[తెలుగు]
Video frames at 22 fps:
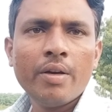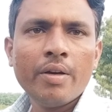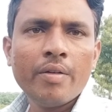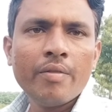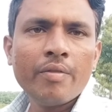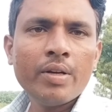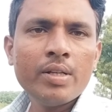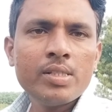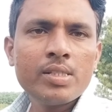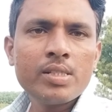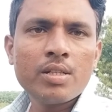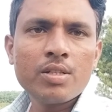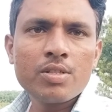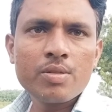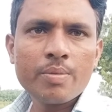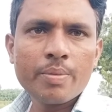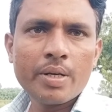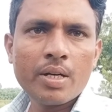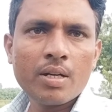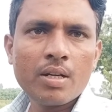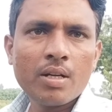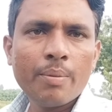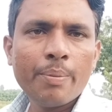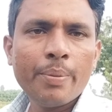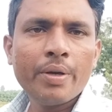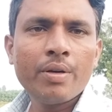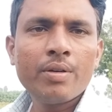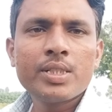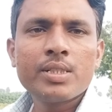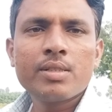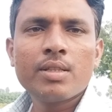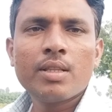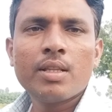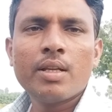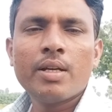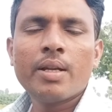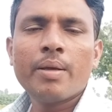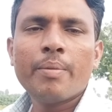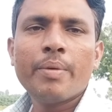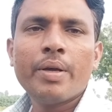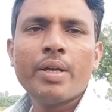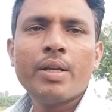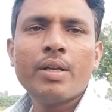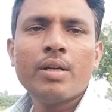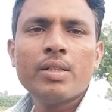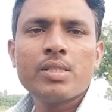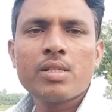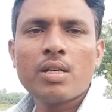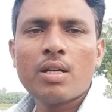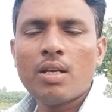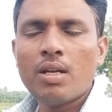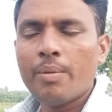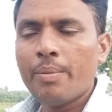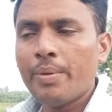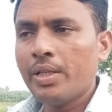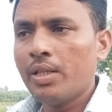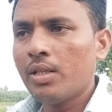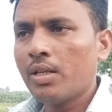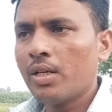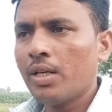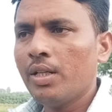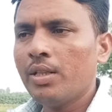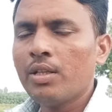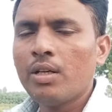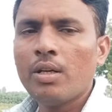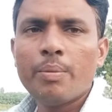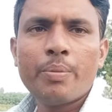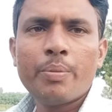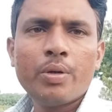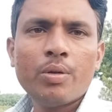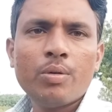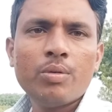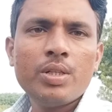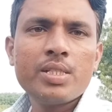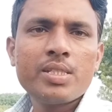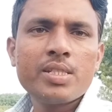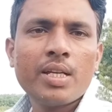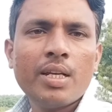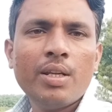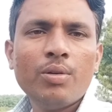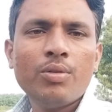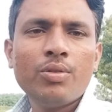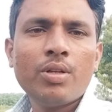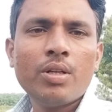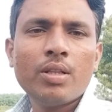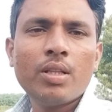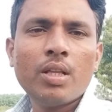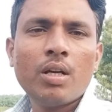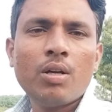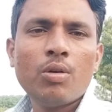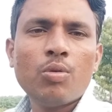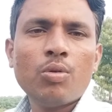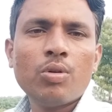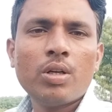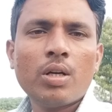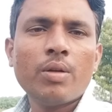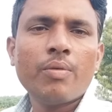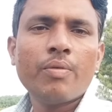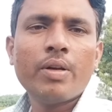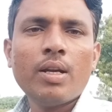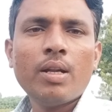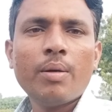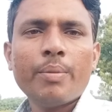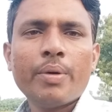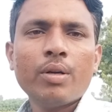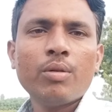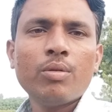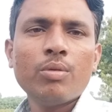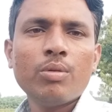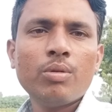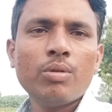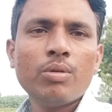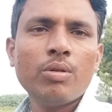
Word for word: ఫ్రెండ్స్ ఈరోజు మన టాపిక్ వచ్చేసిందంటే మెయిన్గా చాలామంది రైతులు ఇప్పుడు ఈ చలి ఉధృతి ఎక్కువ ఉండడం వల్ల మనకు